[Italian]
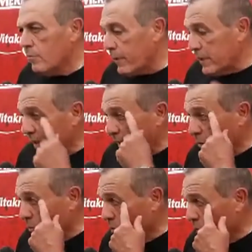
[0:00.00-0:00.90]

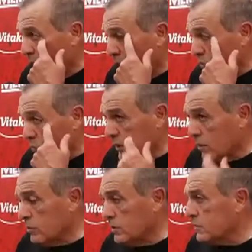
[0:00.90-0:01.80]
prendendo la giusta
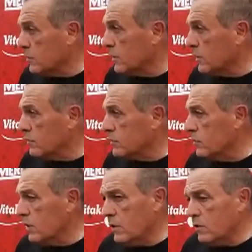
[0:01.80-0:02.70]
condizione, questo
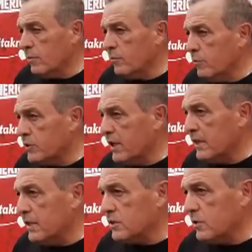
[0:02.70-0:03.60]
è la nota più
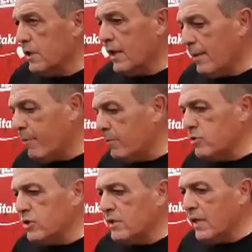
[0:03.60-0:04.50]
importante, cioè, la gamba
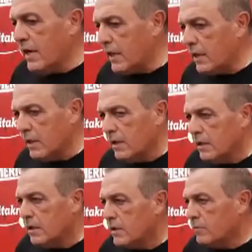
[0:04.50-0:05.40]
comincia ad andare,
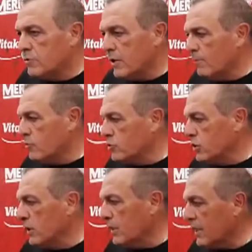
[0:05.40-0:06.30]
cominciamo a
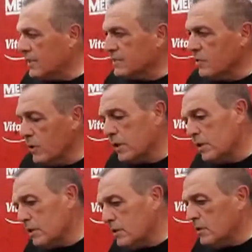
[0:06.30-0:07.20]
uscire in aggressione
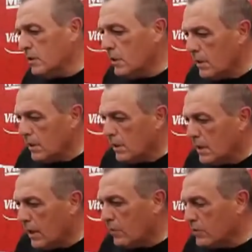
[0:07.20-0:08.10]

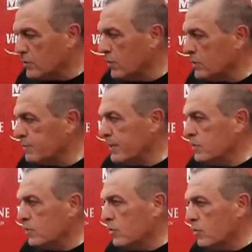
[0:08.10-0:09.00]
e questo è
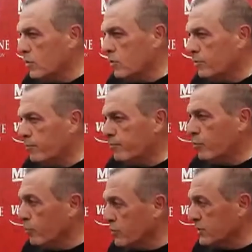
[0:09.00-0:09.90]
l'aspetto
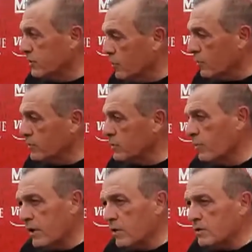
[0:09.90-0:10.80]
più positivo che ho visto,
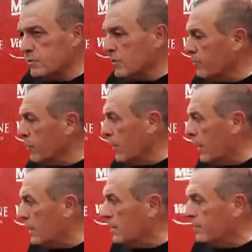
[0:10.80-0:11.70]
poi le cose bisogna
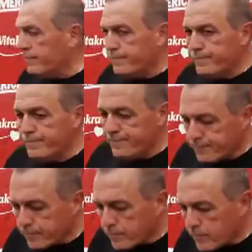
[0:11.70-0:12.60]
migliorarle. Ecco,
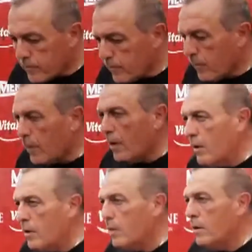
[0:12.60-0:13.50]
aspetto tattico
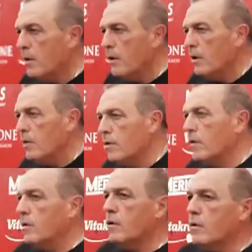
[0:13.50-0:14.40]
perché c'è anche
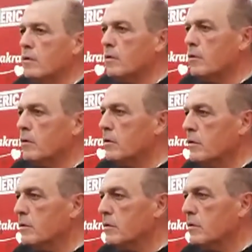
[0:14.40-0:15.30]
quello importante da
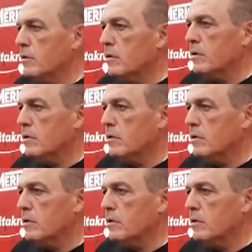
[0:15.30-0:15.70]
valutare.